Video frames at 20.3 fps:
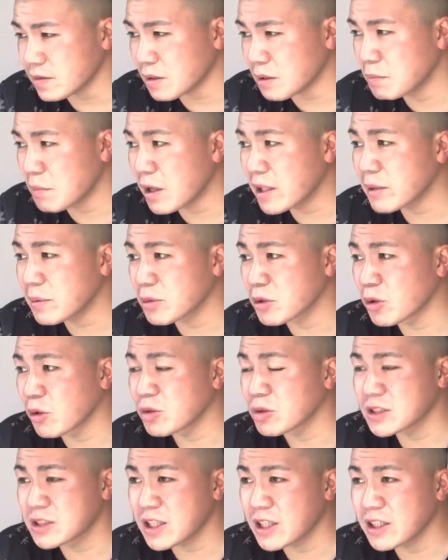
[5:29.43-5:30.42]
まあでも
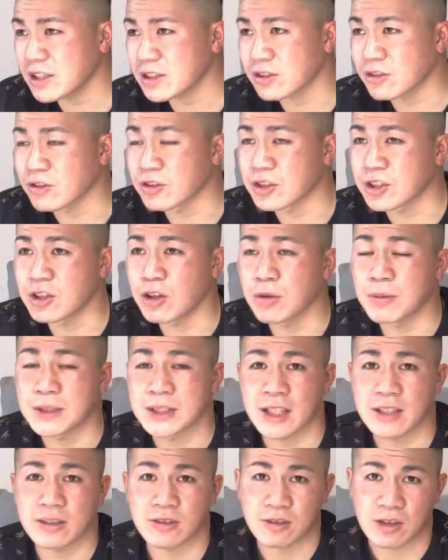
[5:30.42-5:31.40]
どうせその広部
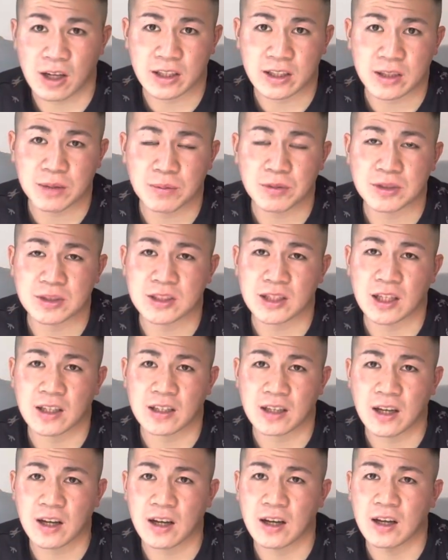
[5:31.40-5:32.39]
さんとか木本さ
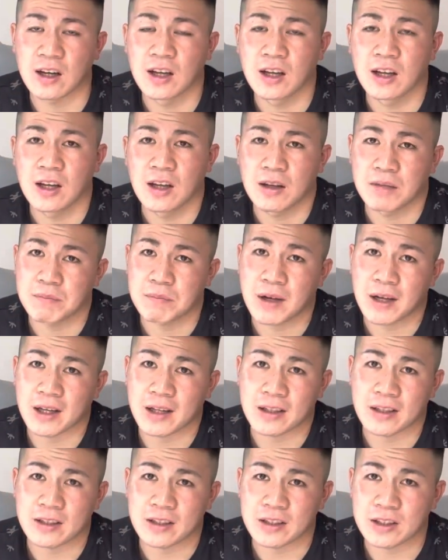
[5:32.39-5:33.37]
んがま
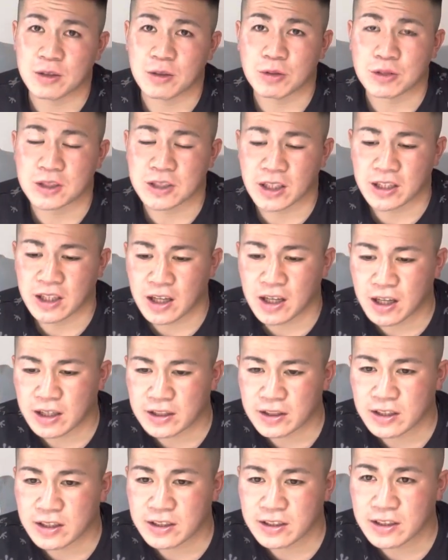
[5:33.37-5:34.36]
あ、一個下で上
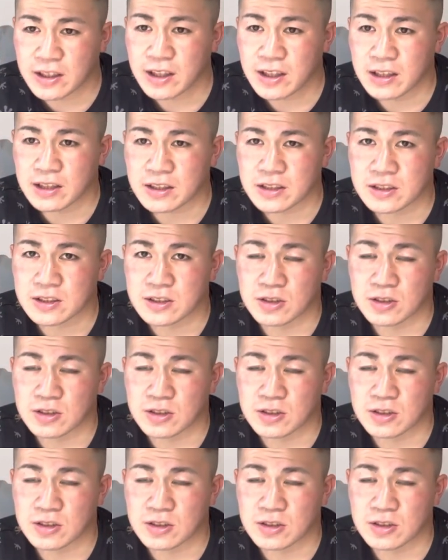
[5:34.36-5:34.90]
がってきて、